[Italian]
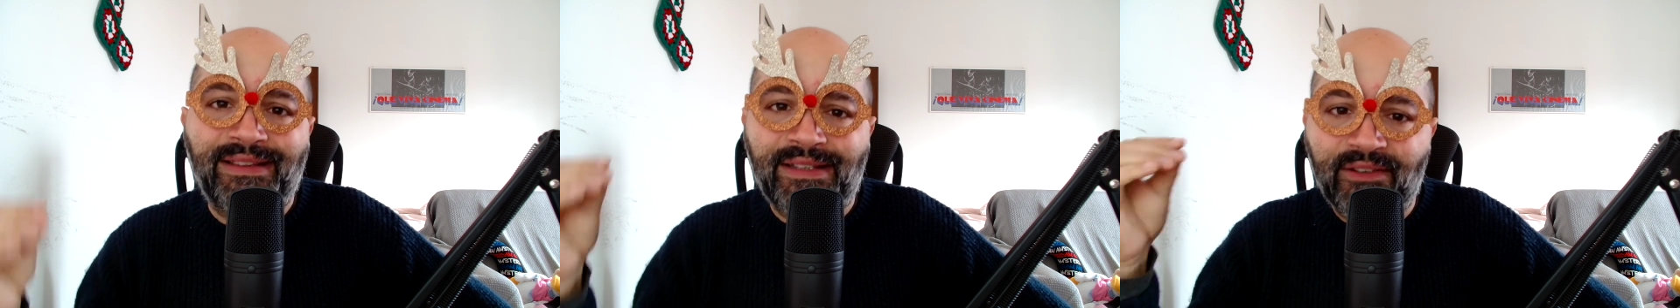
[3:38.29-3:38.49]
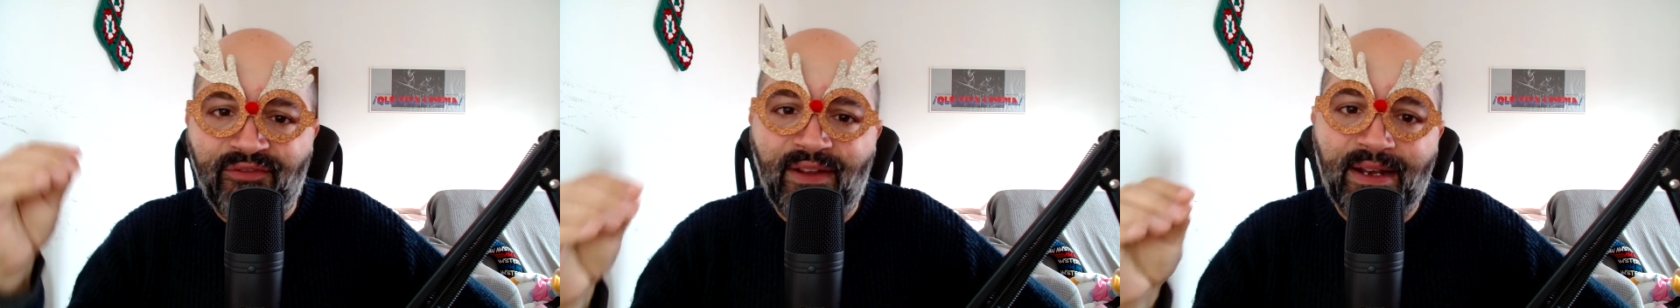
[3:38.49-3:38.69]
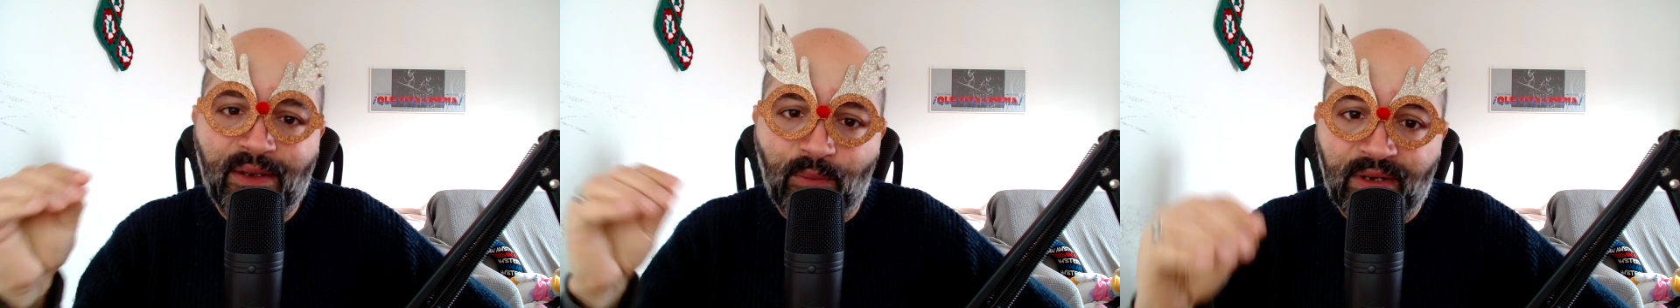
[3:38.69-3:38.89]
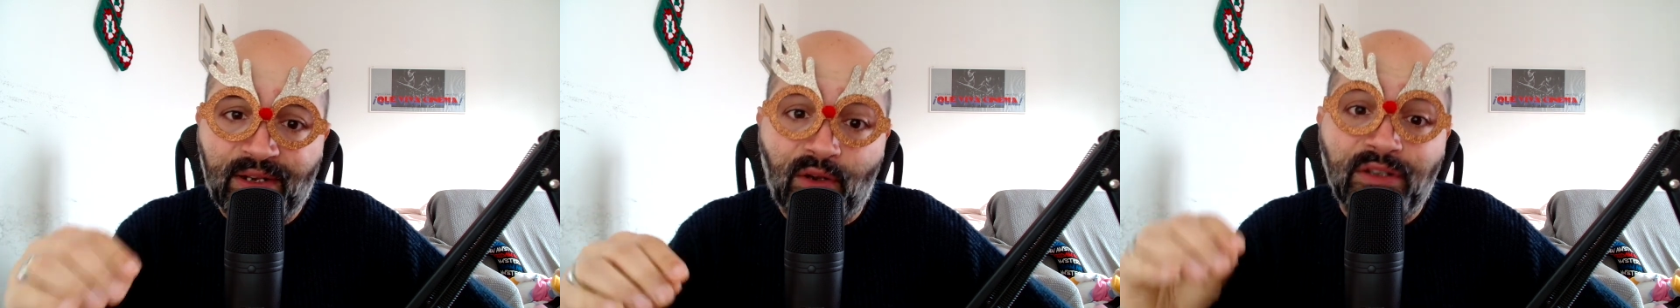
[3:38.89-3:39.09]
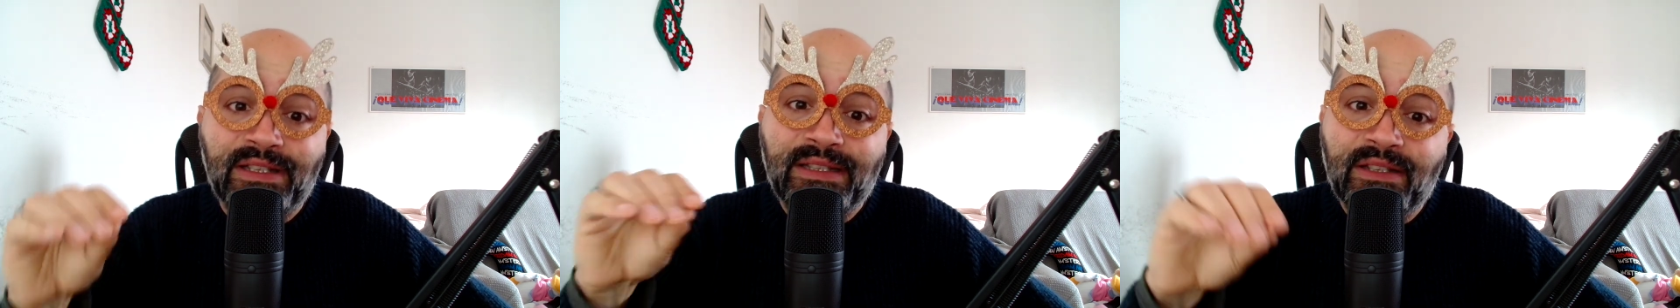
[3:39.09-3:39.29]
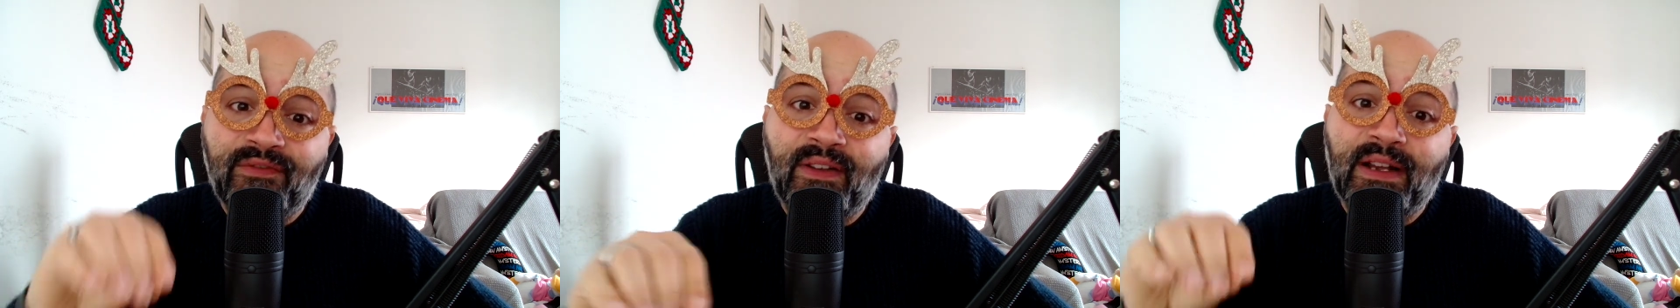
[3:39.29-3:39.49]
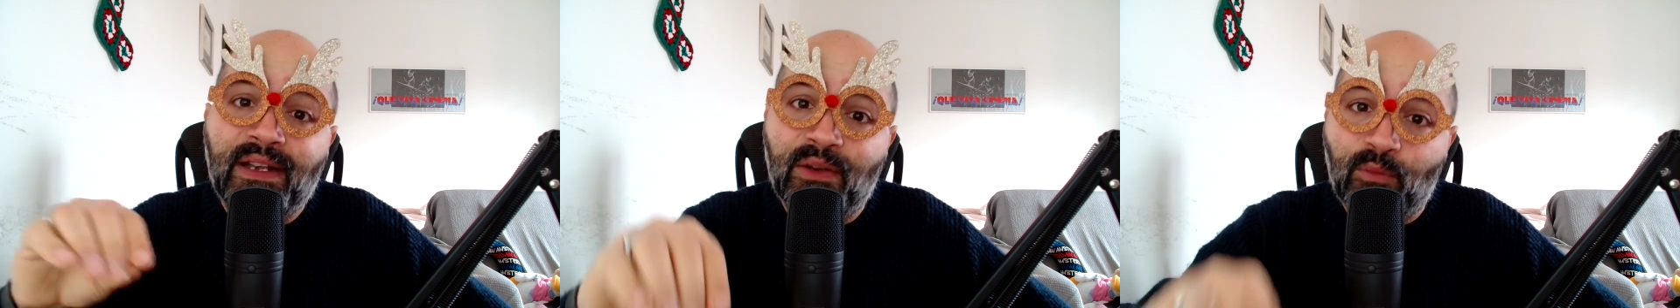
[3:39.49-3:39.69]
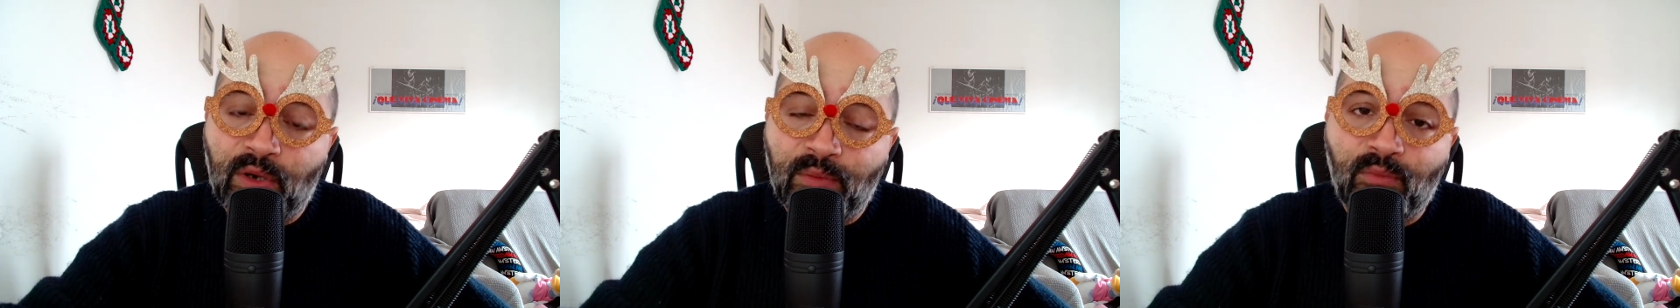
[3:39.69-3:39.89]
di fare quelle cose, di farle
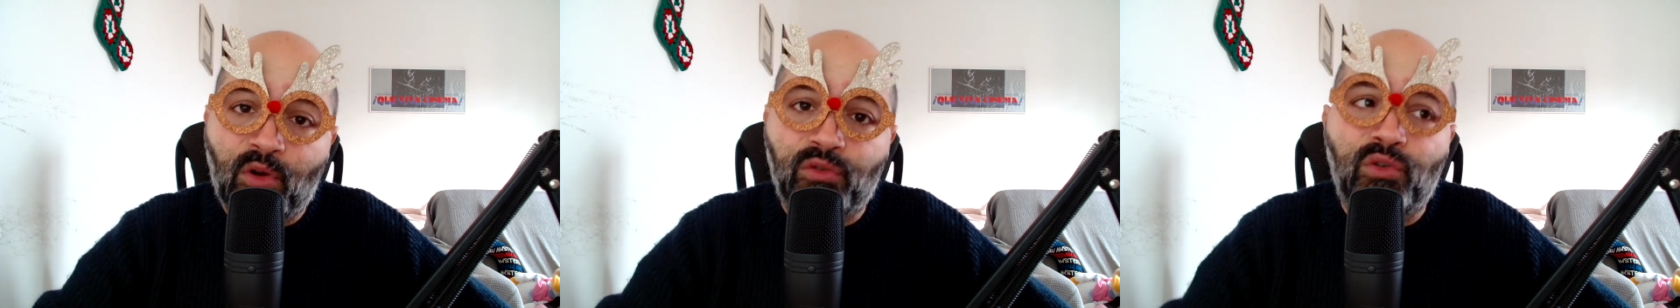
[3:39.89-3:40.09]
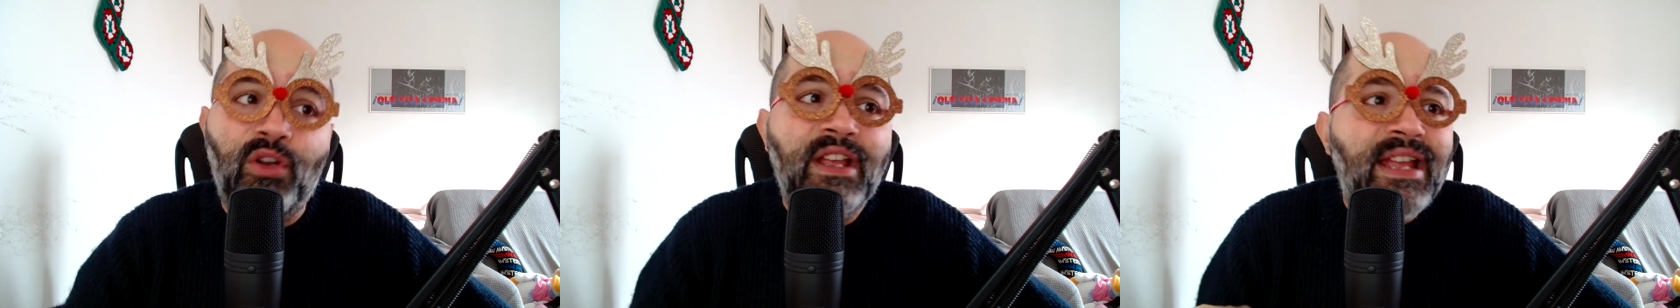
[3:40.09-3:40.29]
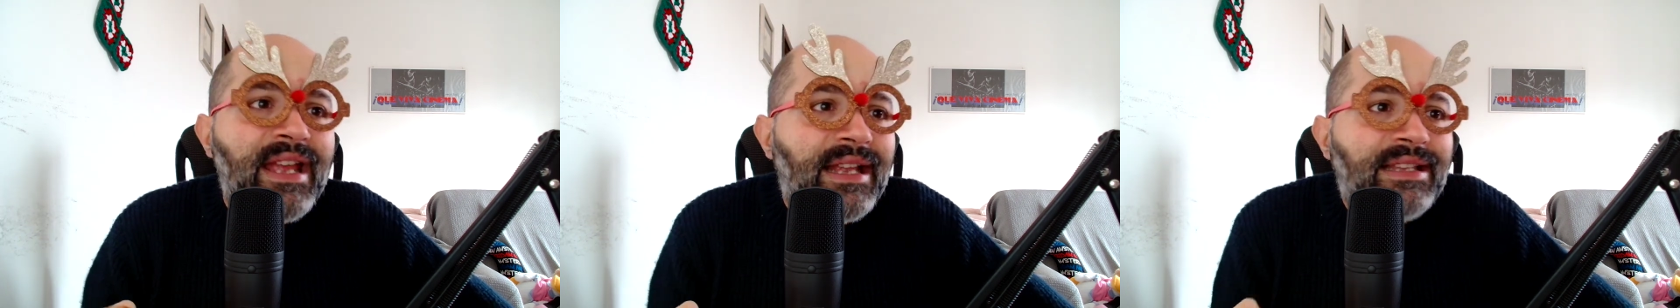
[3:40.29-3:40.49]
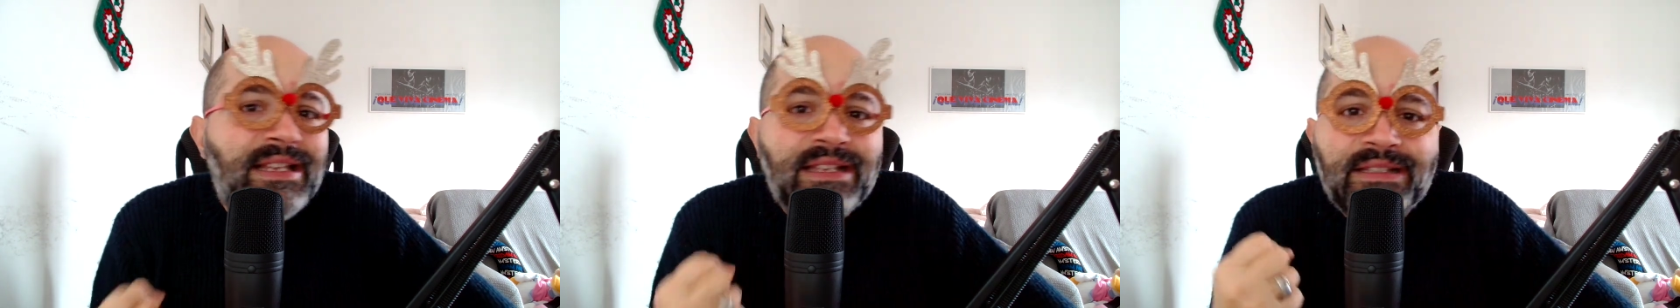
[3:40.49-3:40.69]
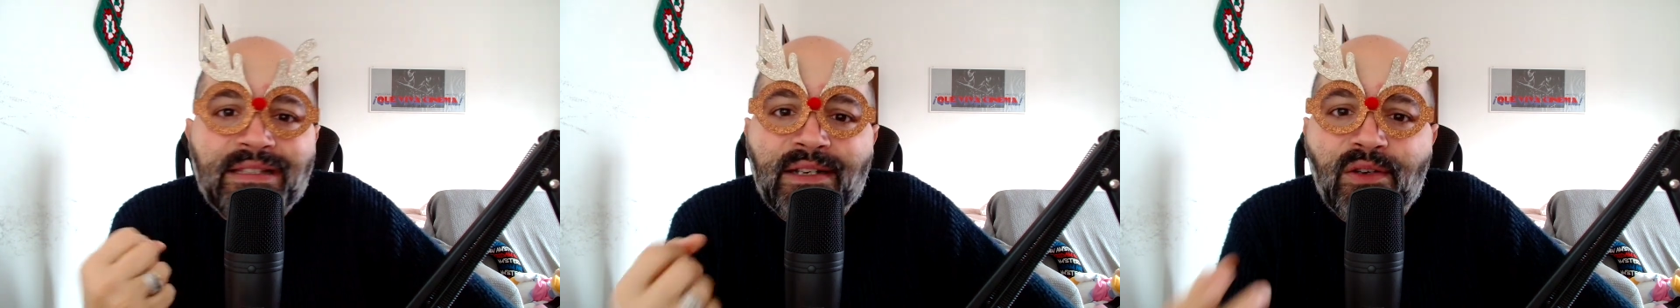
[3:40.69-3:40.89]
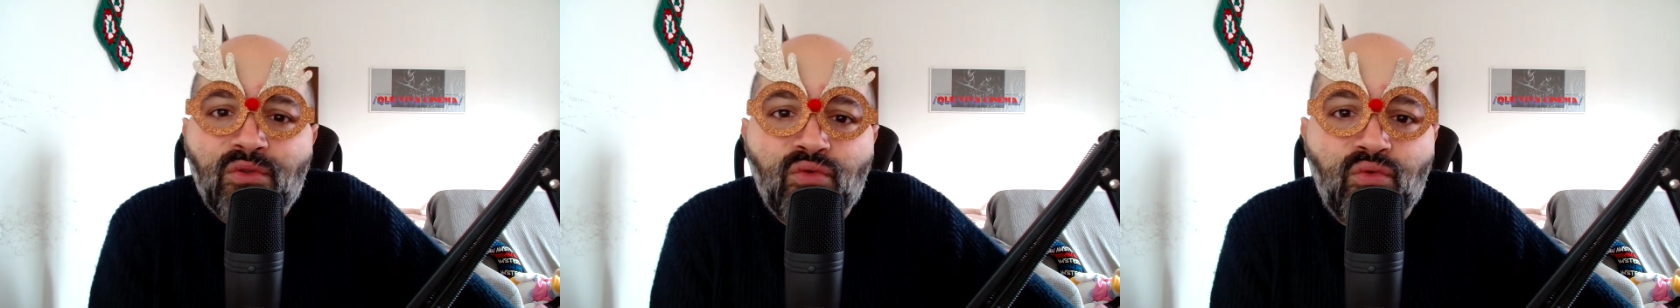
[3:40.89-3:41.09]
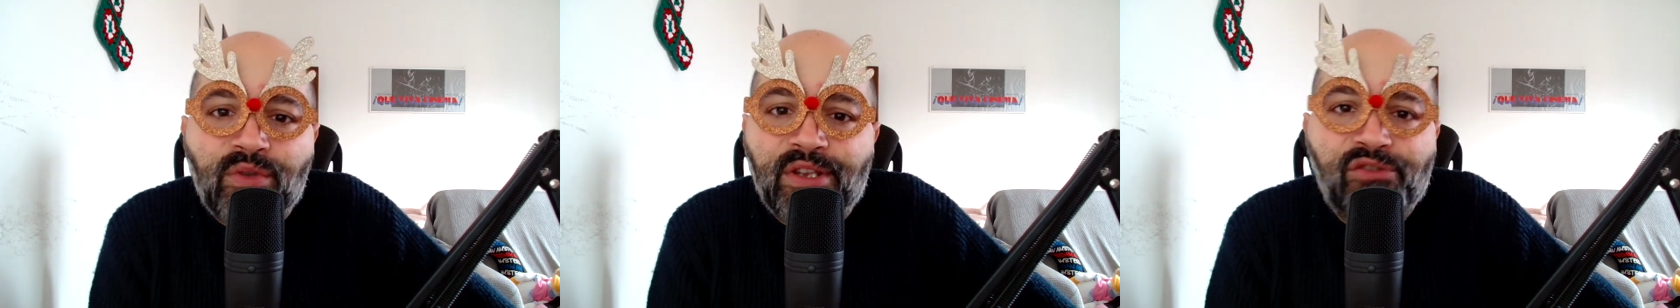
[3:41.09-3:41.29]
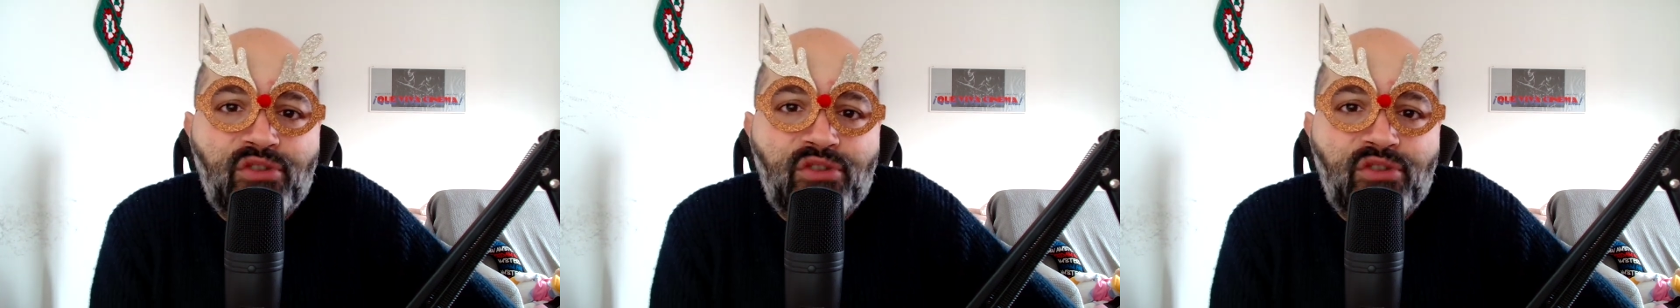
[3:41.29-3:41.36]
in quel modo e di essere lui,